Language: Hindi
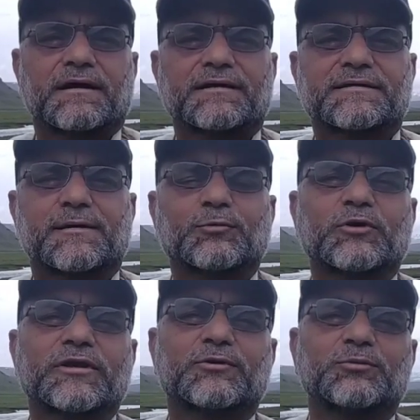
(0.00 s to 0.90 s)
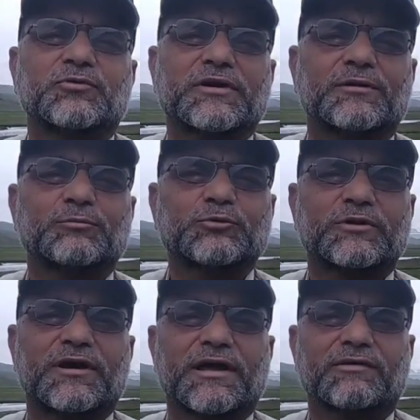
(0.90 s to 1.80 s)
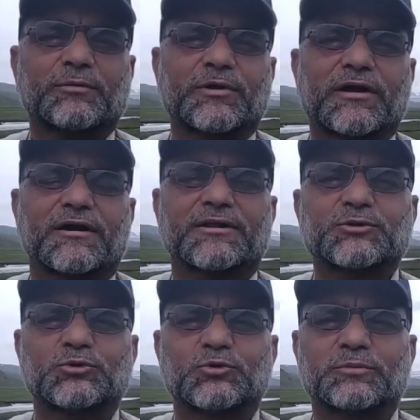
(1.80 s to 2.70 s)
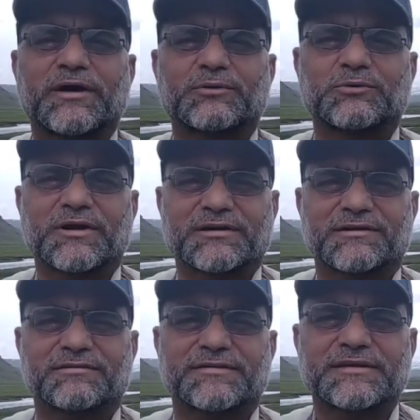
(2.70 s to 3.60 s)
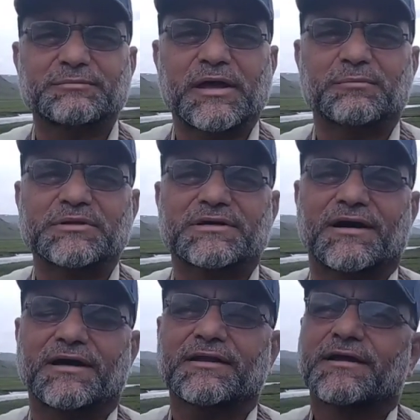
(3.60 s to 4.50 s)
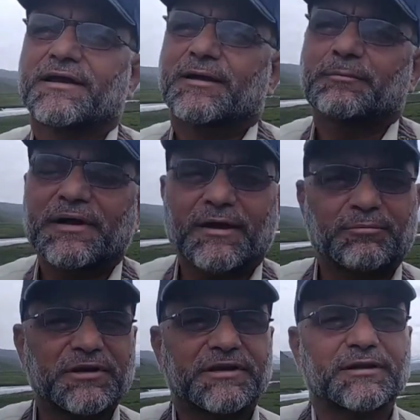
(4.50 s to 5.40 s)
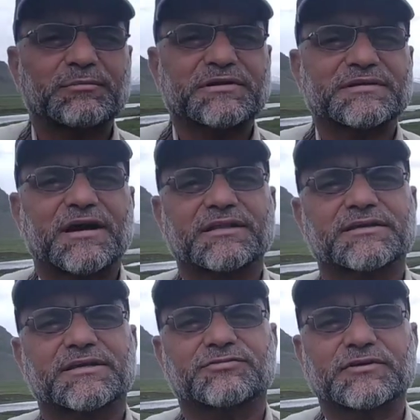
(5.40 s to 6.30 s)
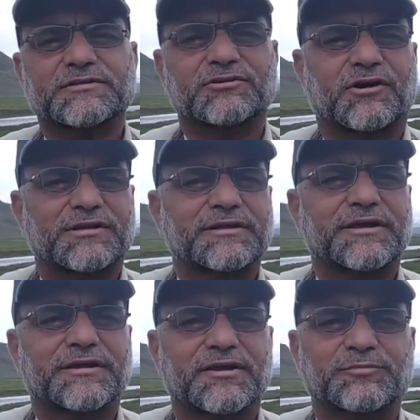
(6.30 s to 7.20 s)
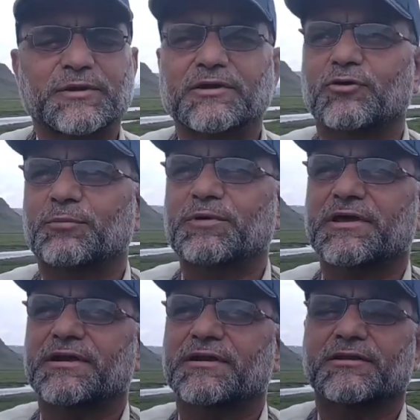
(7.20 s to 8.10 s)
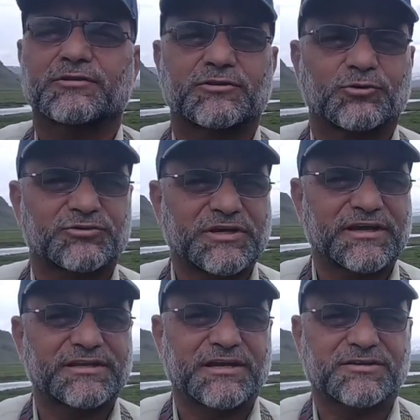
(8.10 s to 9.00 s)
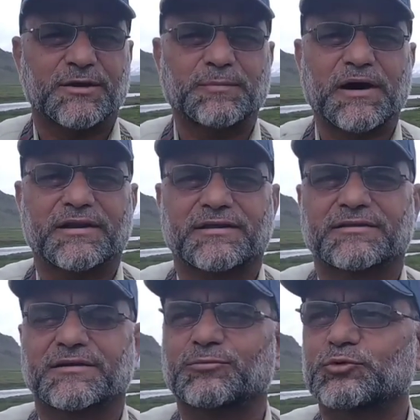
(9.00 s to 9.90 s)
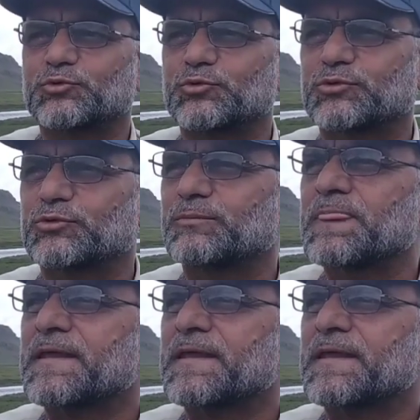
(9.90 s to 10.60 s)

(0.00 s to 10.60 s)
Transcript: अस्सलाम वालेकुम वरहमतुल्लाह वबरकत मैं हूं डॉक्टर वसीम अहमद खान मैं अपनी टीम के साथ इस वक्त नॉर्दर्न एरियाज में और फिर देवसाई नेशनल पार्क के अंदर मौजूद हूं